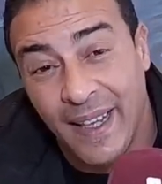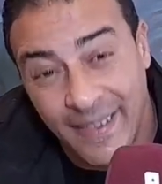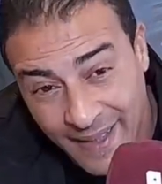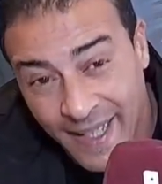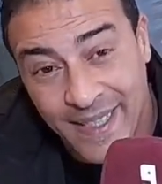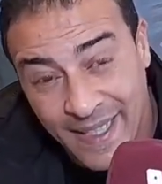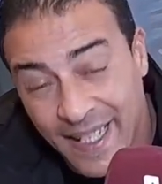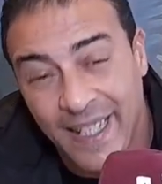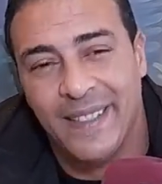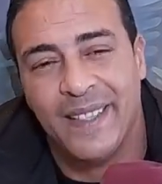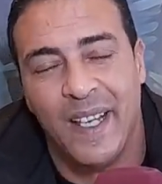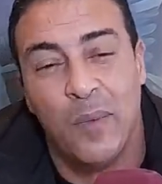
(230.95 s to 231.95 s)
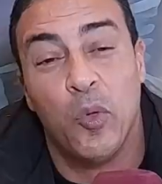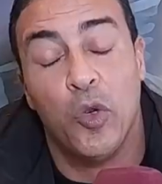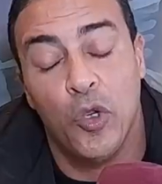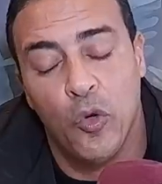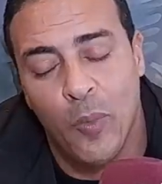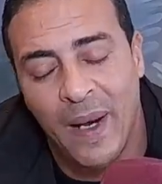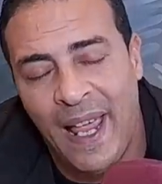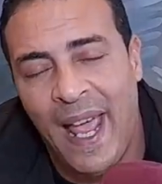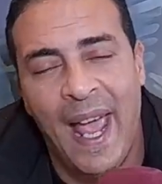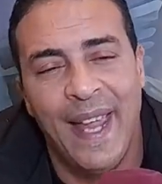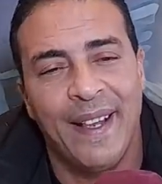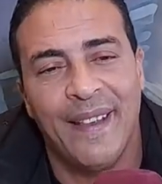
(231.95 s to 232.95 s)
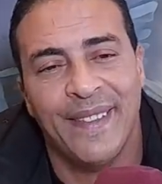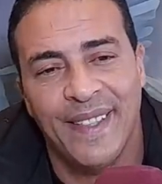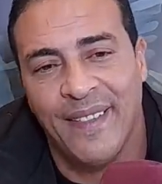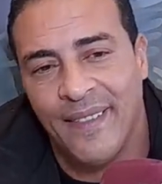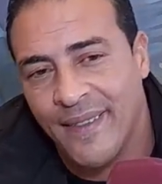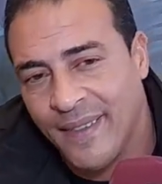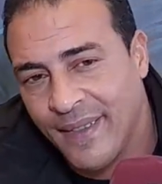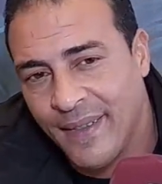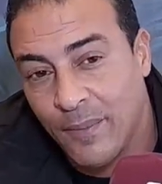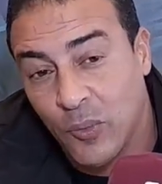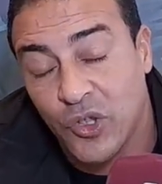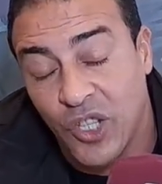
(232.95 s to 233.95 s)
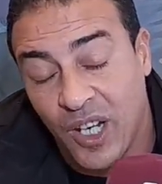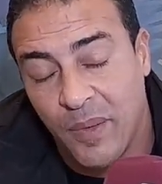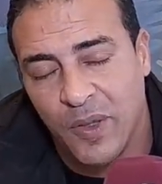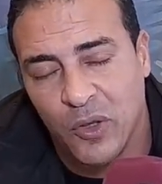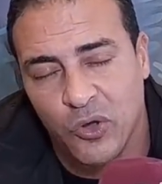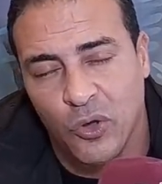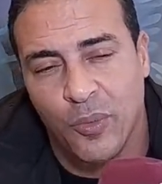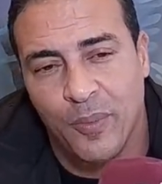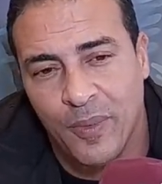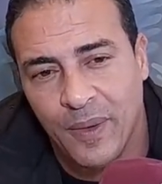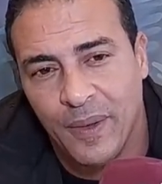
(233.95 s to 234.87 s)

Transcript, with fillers: هاد الناس اللي كيتكلموا اللي هما العائله ديال مرتكبي الجرم